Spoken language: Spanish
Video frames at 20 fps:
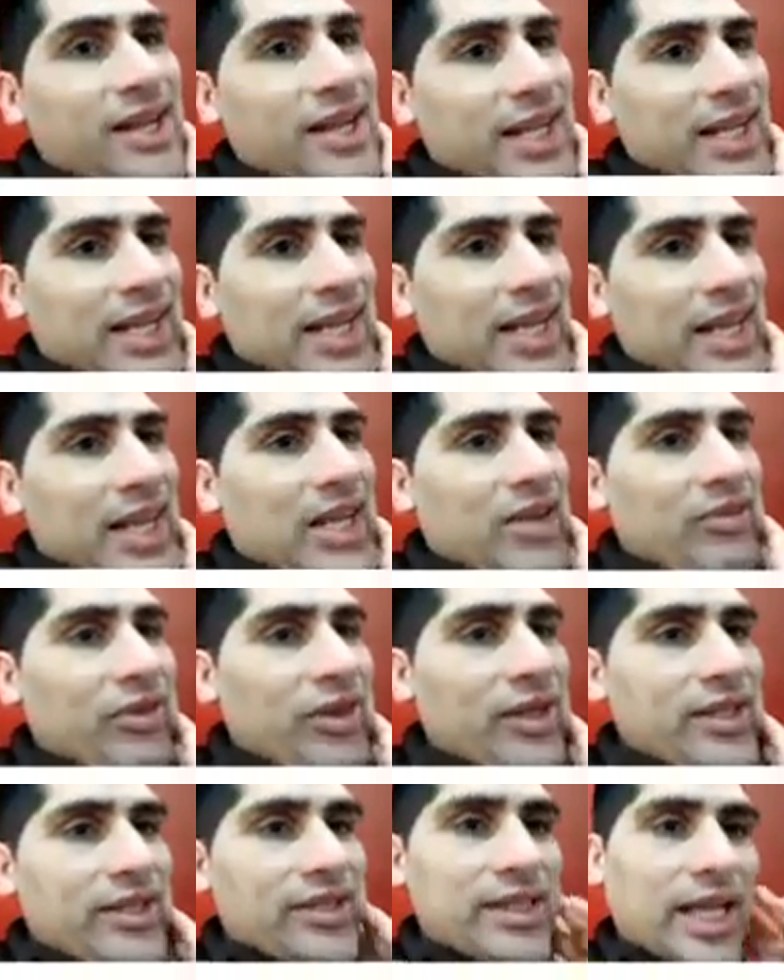en la
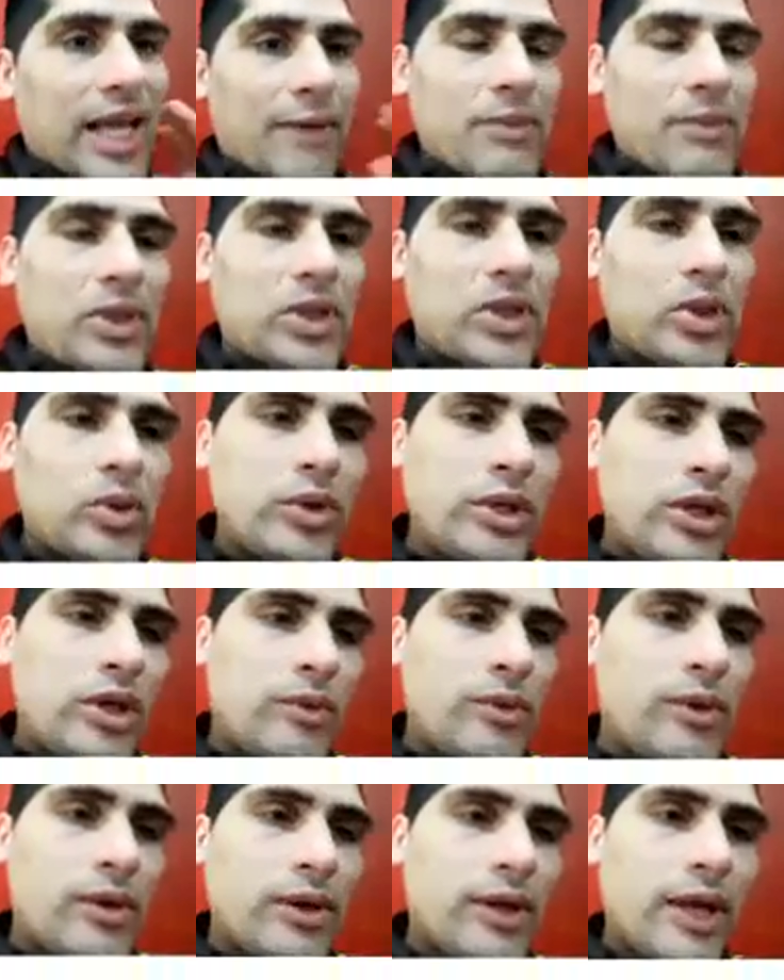defensa. Misugi no
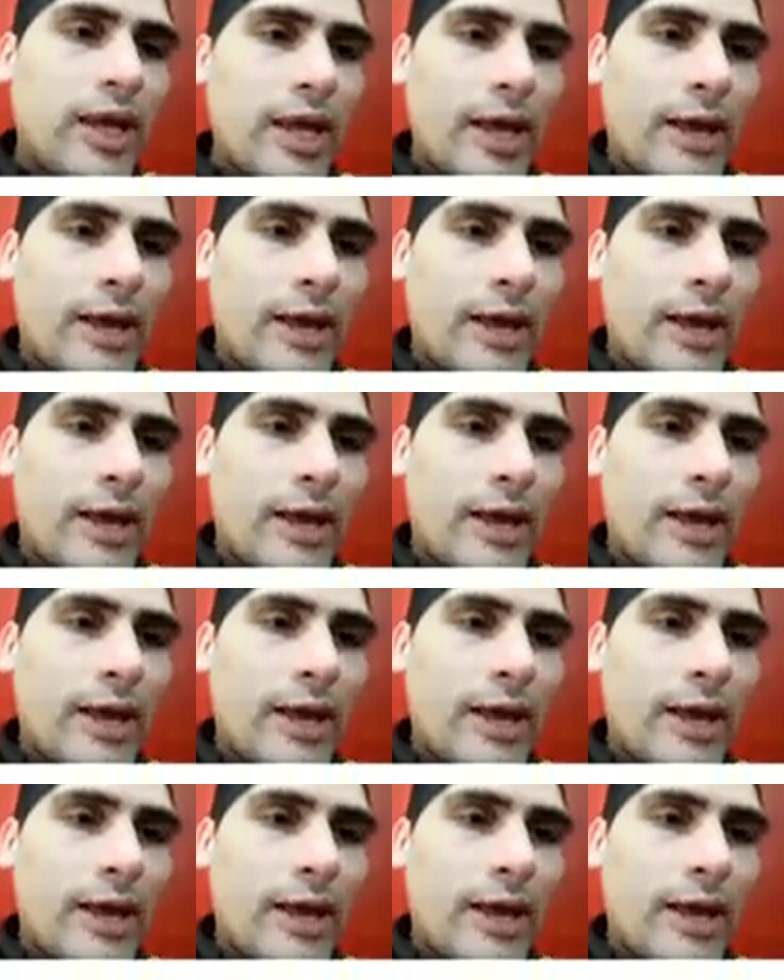bloquea.